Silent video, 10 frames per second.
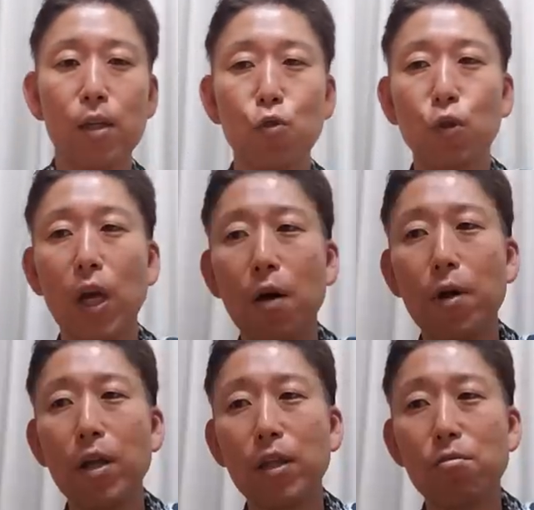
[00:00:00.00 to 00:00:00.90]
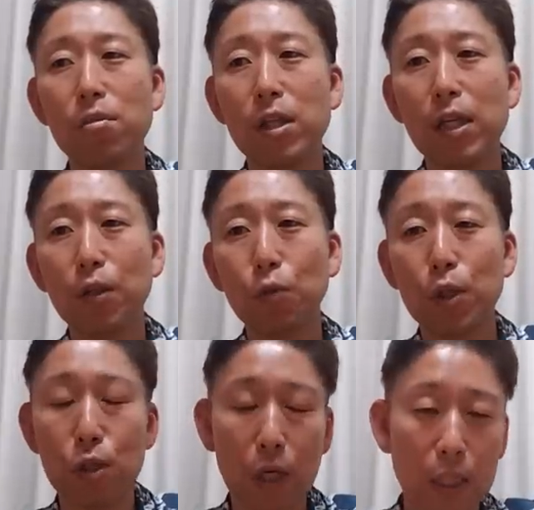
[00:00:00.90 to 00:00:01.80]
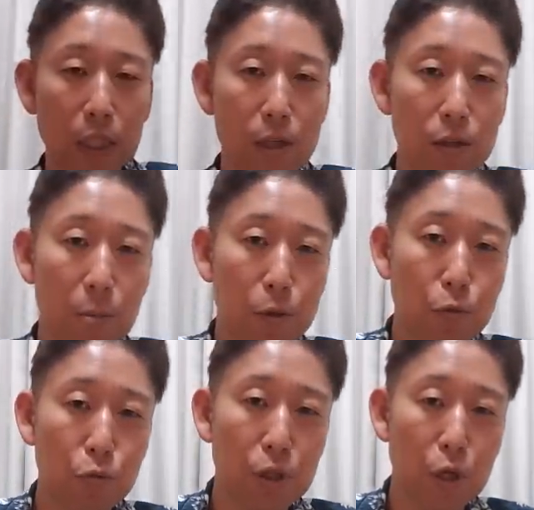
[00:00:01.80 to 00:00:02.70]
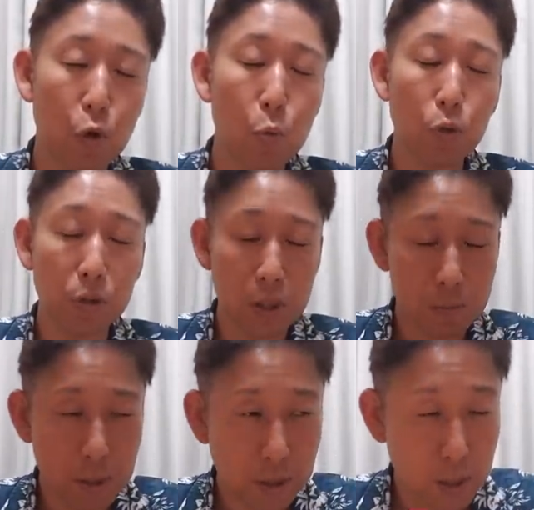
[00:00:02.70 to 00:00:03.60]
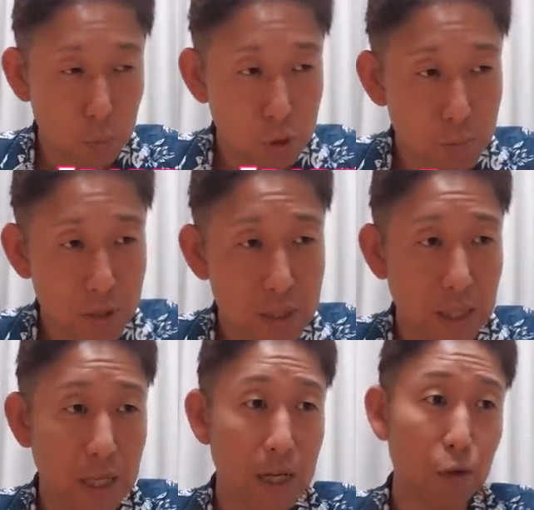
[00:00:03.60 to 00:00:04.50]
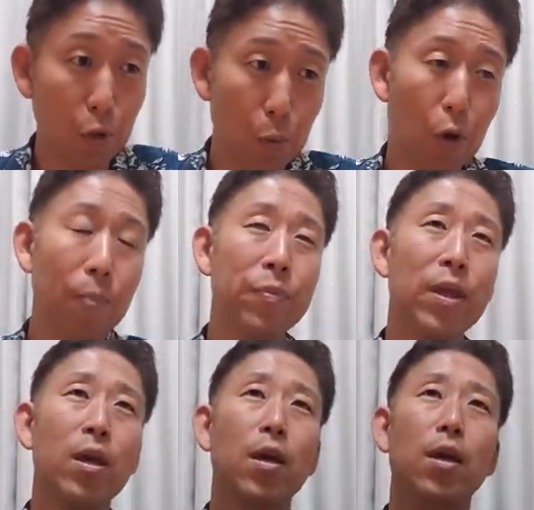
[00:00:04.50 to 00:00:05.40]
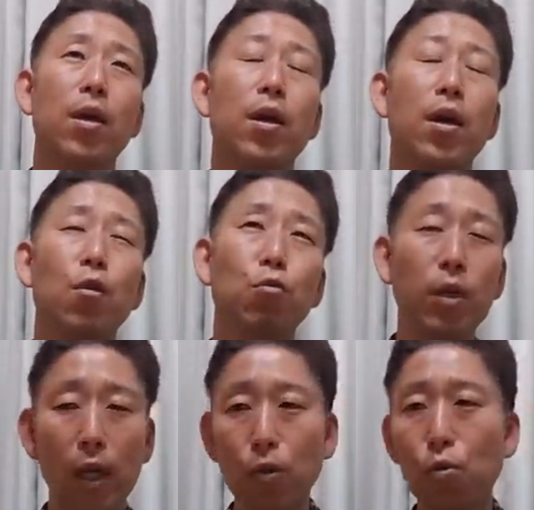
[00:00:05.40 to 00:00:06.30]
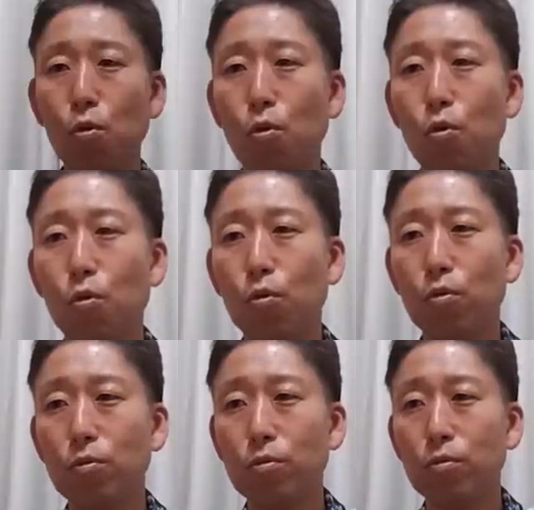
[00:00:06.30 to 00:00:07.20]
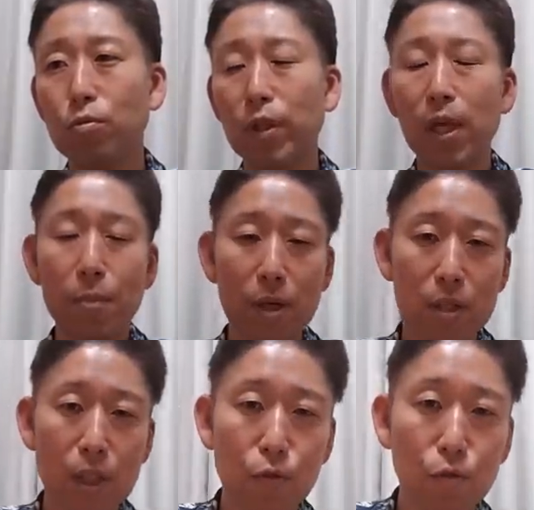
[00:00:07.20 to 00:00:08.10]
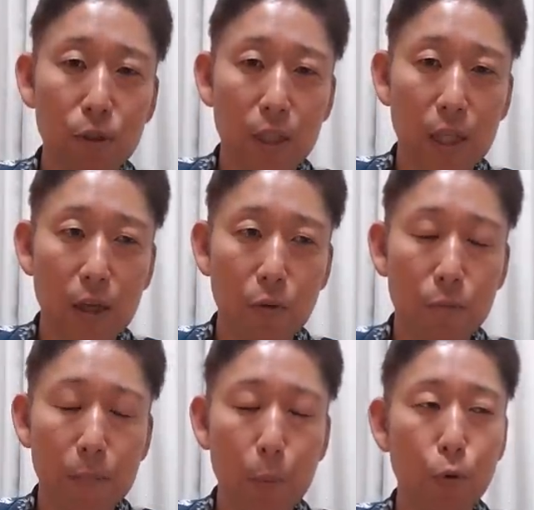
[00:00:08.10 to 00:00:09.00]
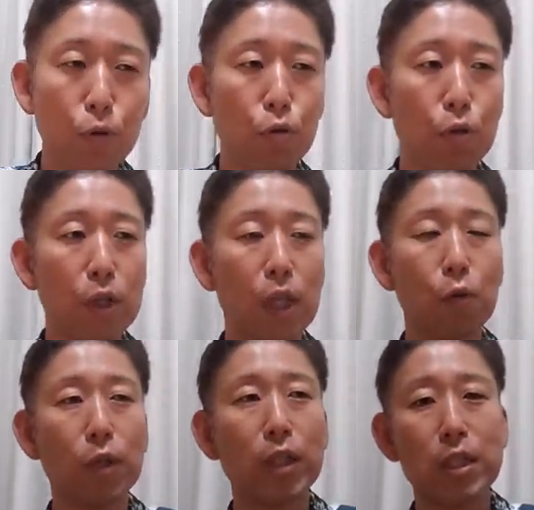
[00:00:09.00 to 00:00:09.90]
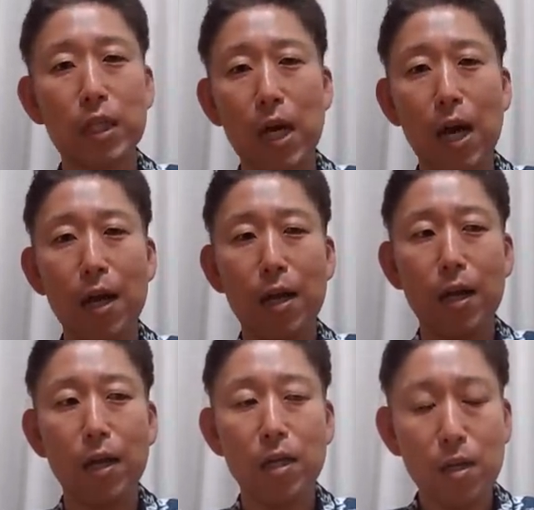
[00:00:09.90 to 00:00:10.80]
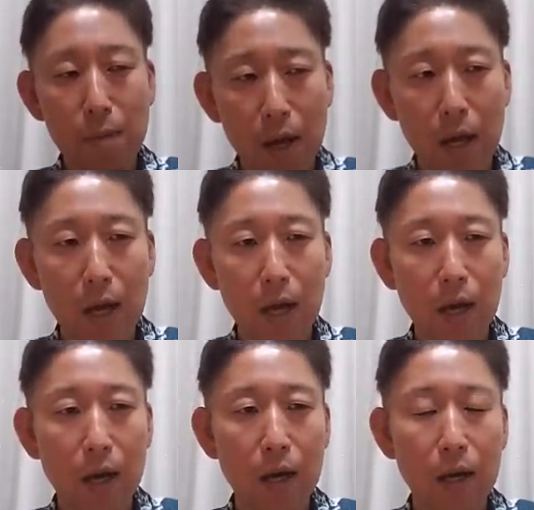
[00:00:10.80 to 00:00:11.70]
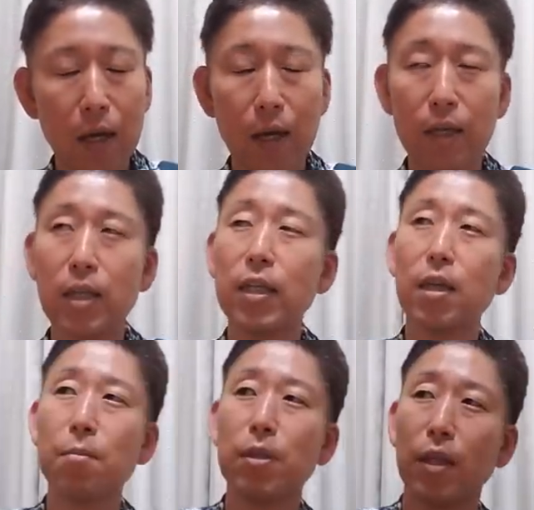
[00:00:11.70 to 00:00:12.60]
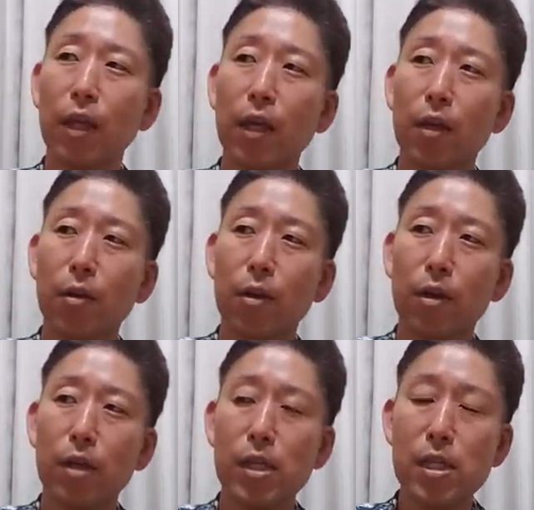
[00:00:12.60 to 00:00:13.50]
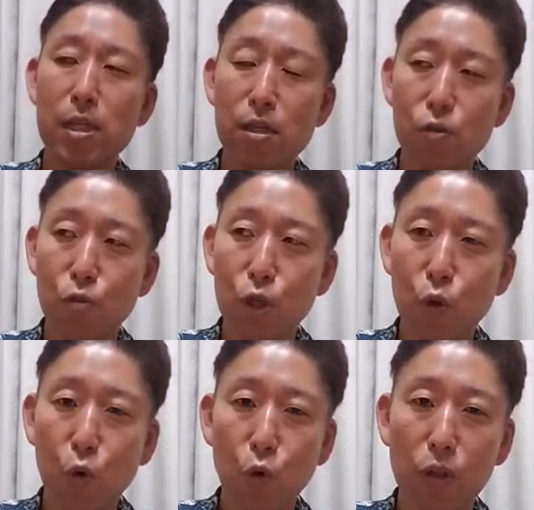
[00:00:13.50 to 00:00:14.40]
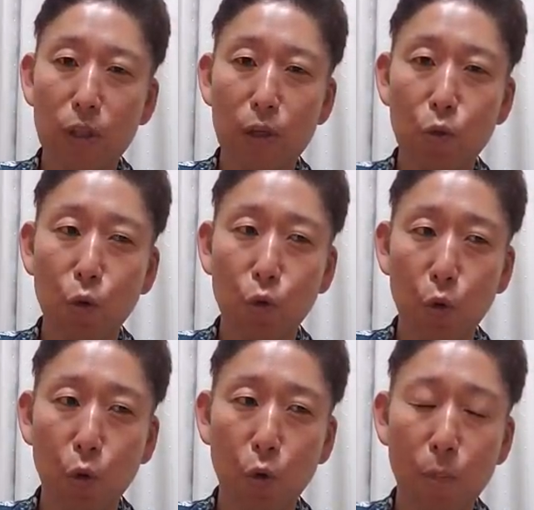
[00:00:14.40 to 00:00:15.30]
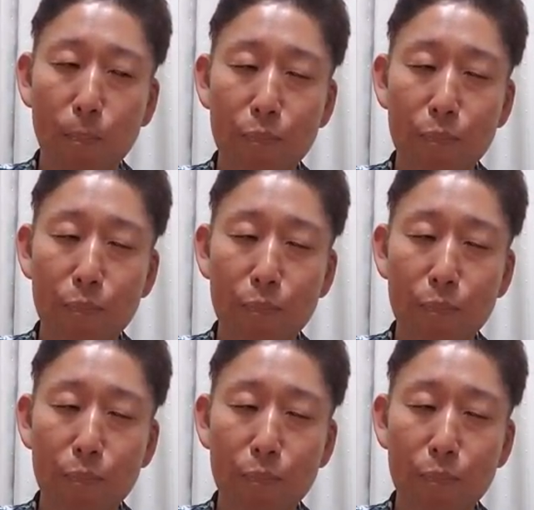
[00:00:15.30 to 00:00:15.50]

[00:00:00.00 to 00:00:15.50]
ちょっと表れてるんじゃないかと私は勝手にサビの振りで思ってしまったりもしましたけれども、えー、歌の歌い回しについて、まあ、ボイストレーナーの私が今、えー、聞いてみてね印象に残ってることを